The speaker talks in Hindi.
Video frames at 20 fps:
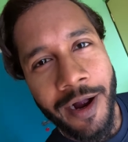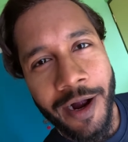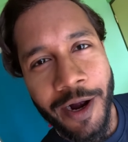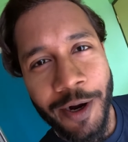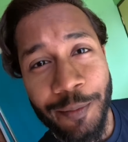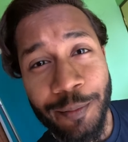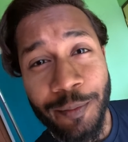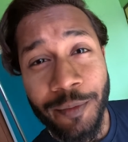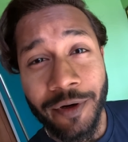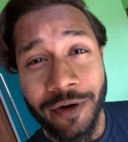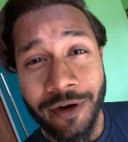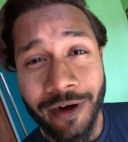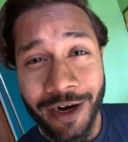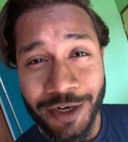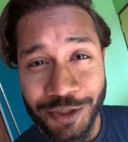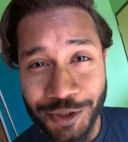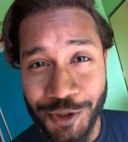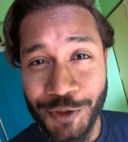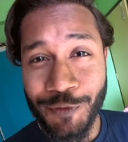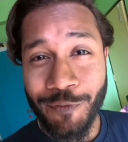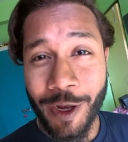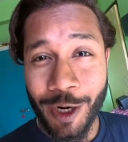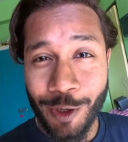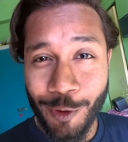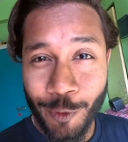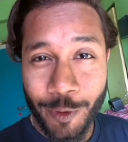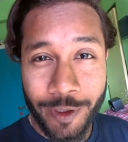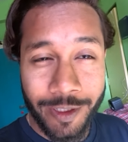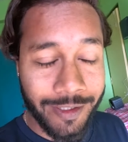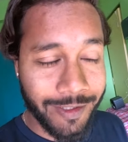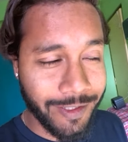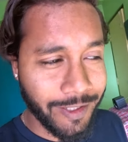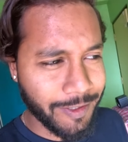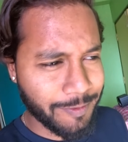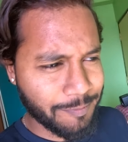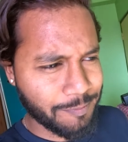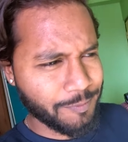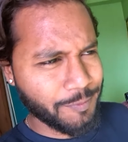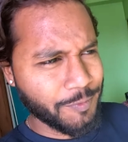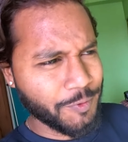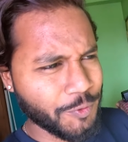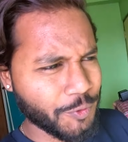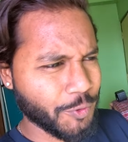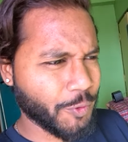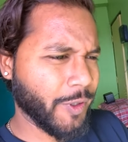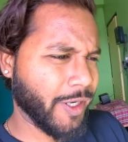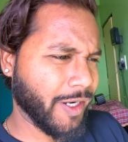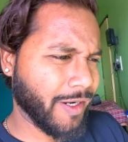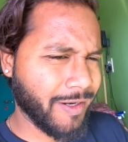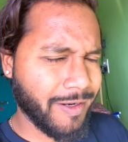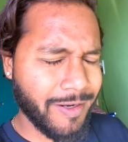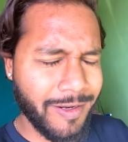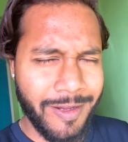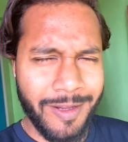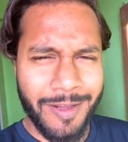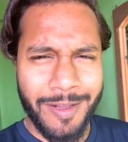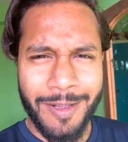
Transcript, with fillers: हम रांची वालों के लिए जो एक